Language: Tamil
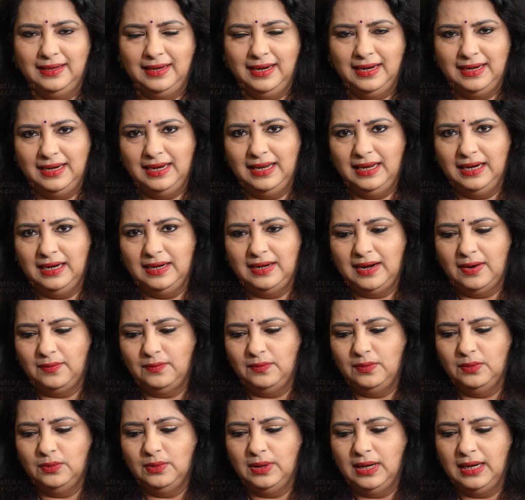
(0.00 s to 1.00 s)
எண்ணெய்கள்
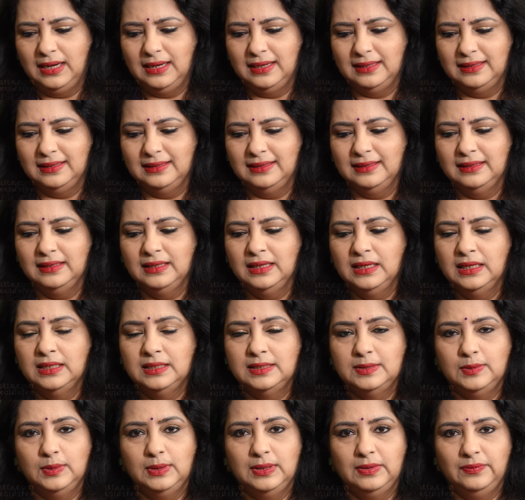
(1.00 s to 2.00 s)
அவ்வளோ நல்லது
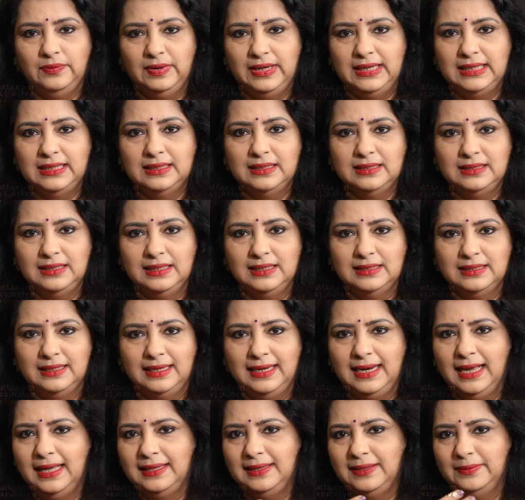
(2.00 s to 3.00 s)
ஸோ இந்த வின்டர்
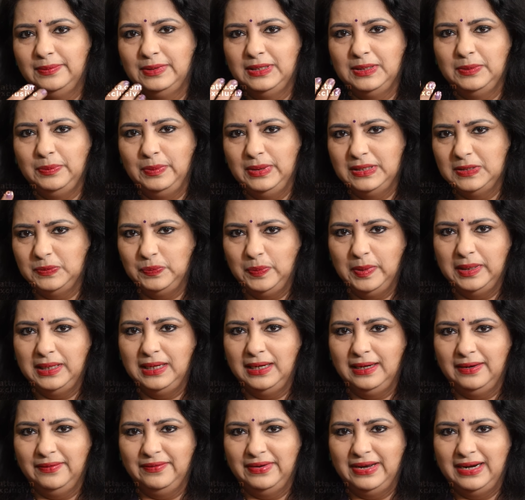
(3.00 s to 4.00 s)
சீசனில் அதை வந்து மிஸ்
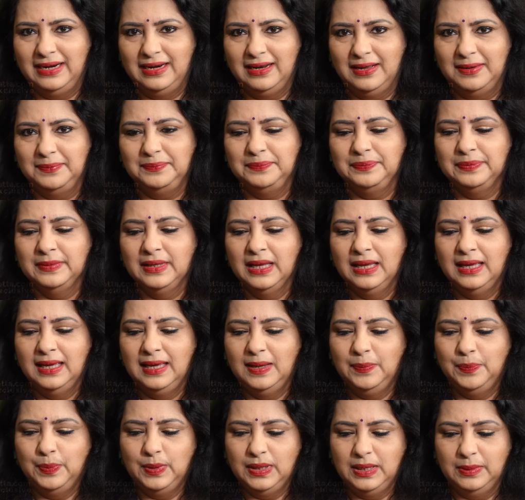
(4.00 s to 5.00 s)
பண்ணிட வேண்டாம்
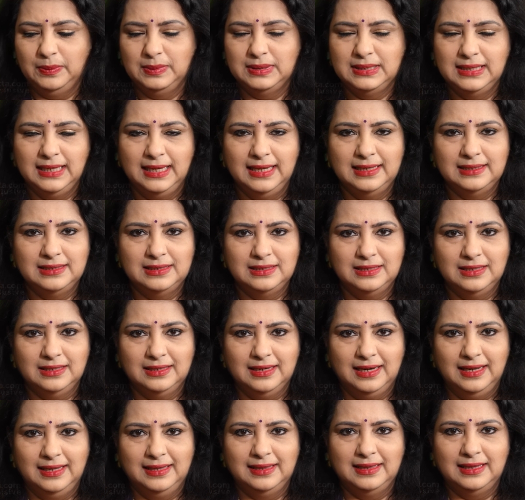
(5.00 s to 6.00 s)
இப்போ நம்ம
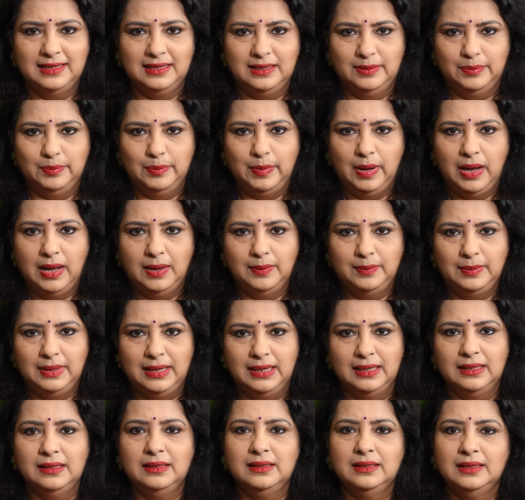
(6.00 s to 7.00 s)
செஞ்சுருக்கிற இந்த
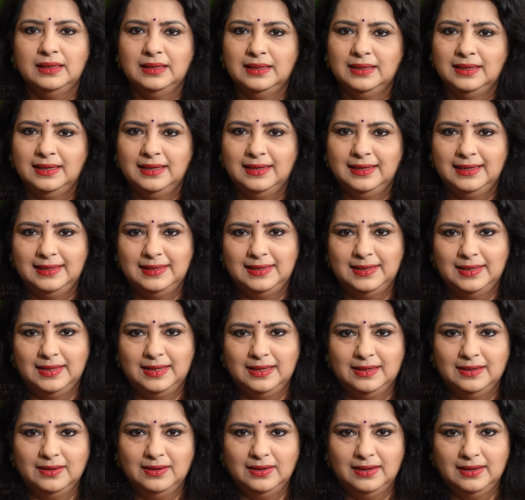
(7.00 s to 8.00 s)
பாமில் இந்த
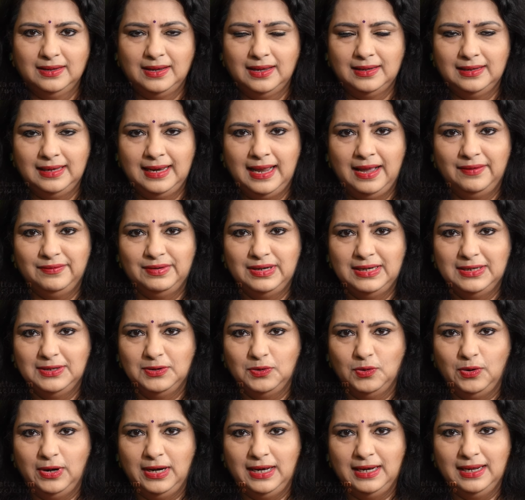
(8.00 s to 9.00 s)

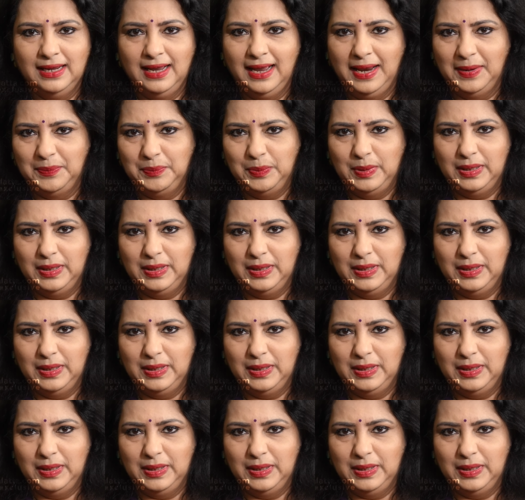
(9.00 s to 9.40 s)
லாவெண்டர் ஆயிலில் ஆட்